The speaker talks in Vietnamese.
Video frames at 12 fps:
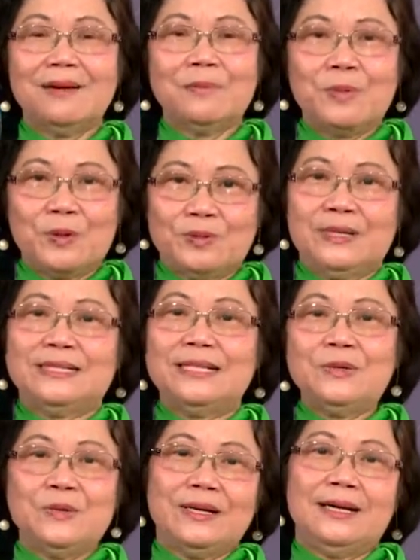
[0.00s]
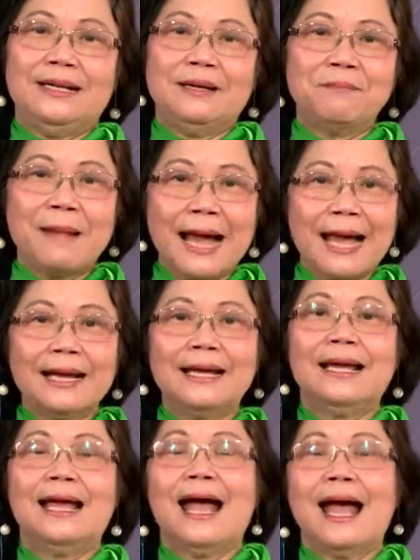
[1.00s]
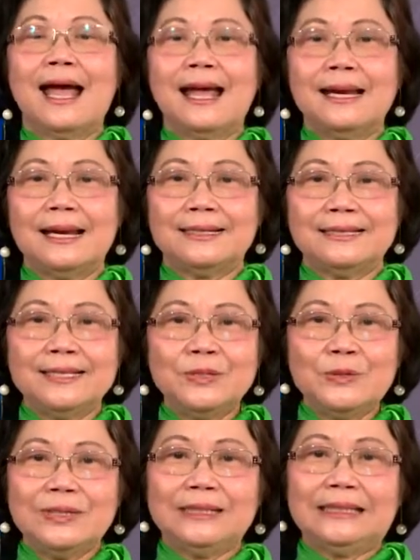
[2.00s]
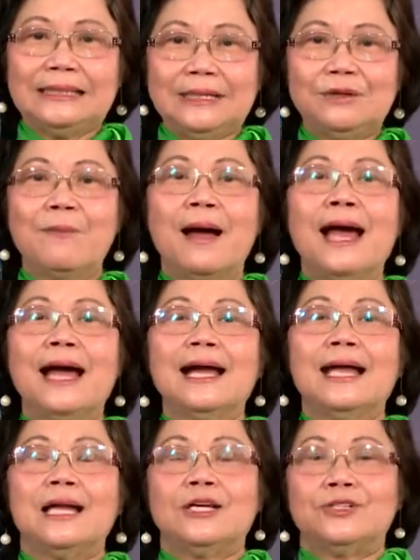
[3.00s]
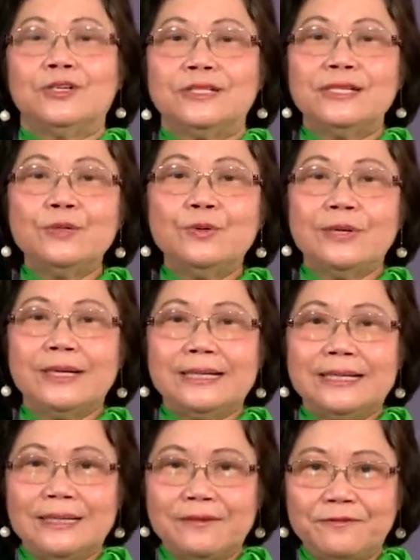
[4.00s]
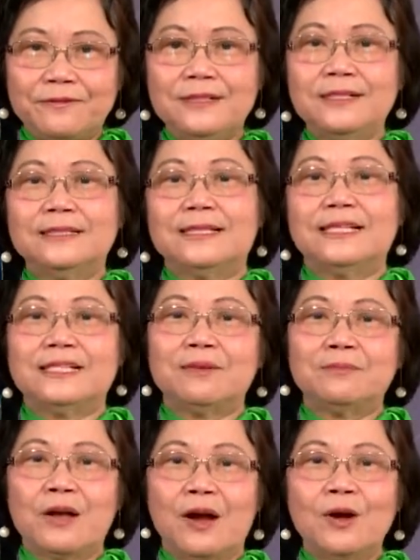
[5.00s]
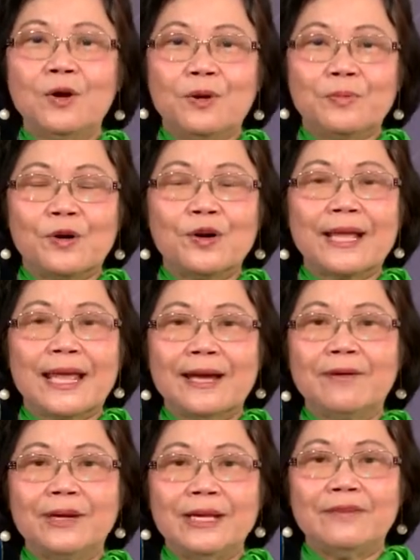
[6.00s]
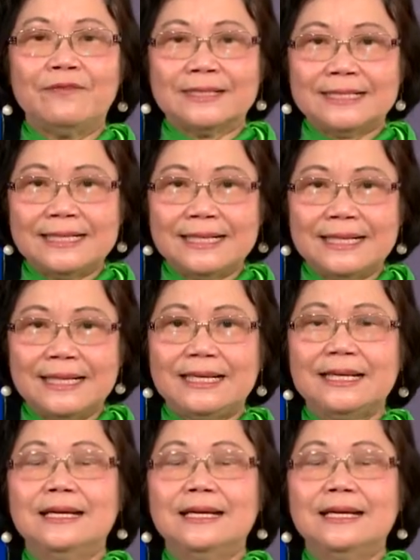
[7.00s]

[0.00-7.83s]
một là chính quyền liên bang hai là chính quyền tiểu bang rồi chính quyền địa phương thì trong đó gồm có county và city